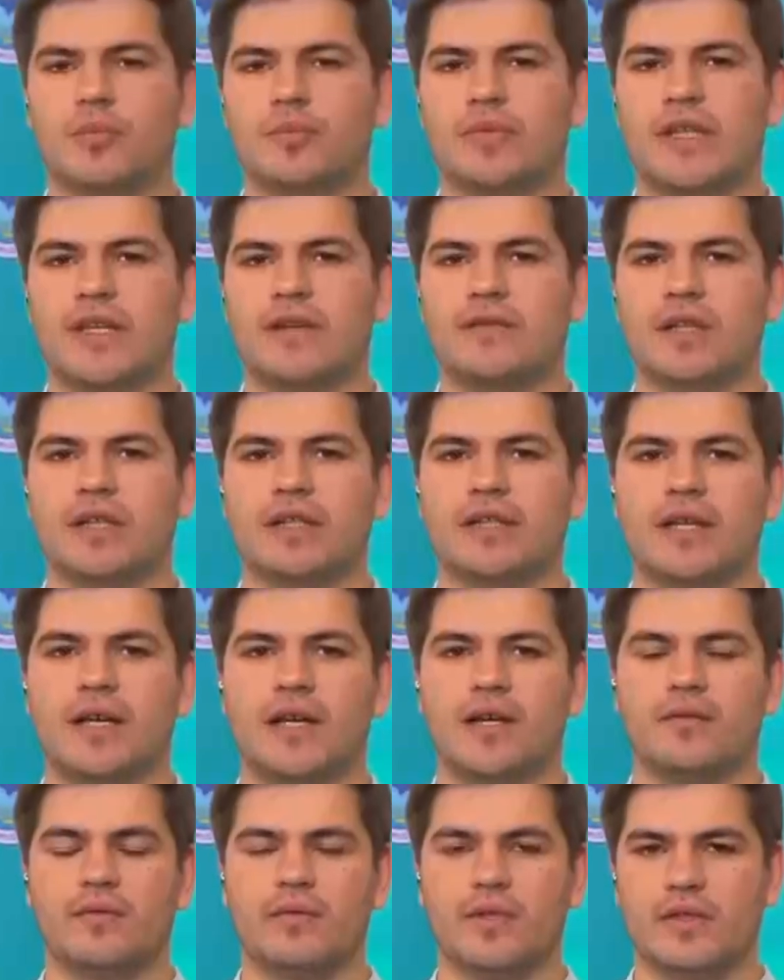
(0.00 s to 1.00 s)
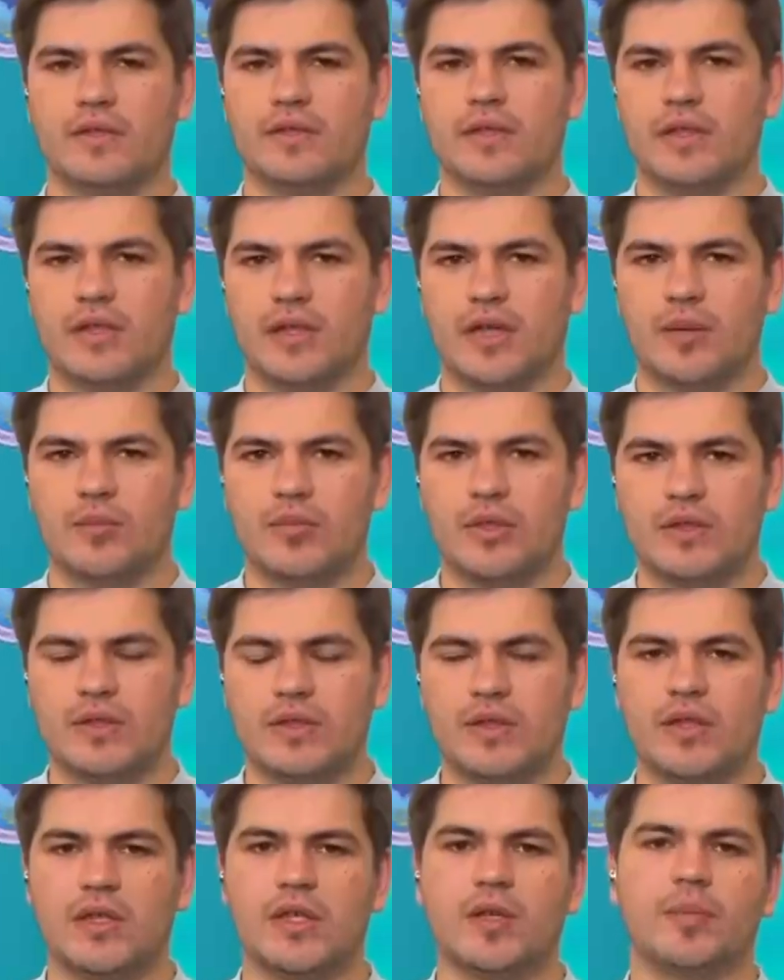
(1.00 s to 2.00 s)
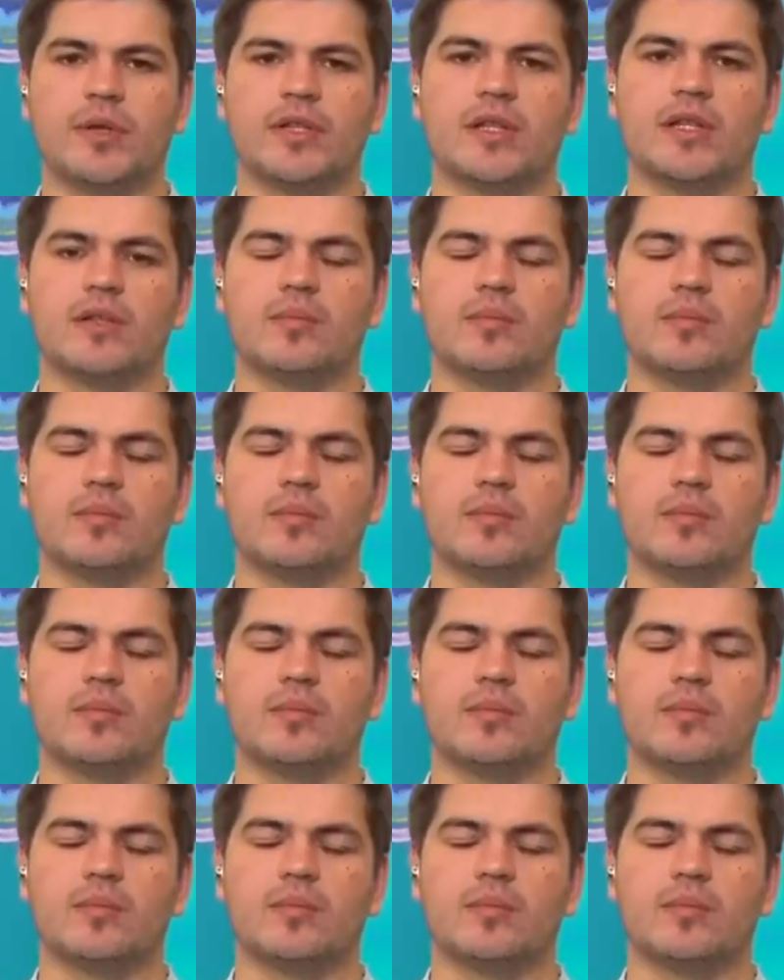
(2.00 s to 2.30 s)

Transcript: заявок на выездные комиссии. Их подать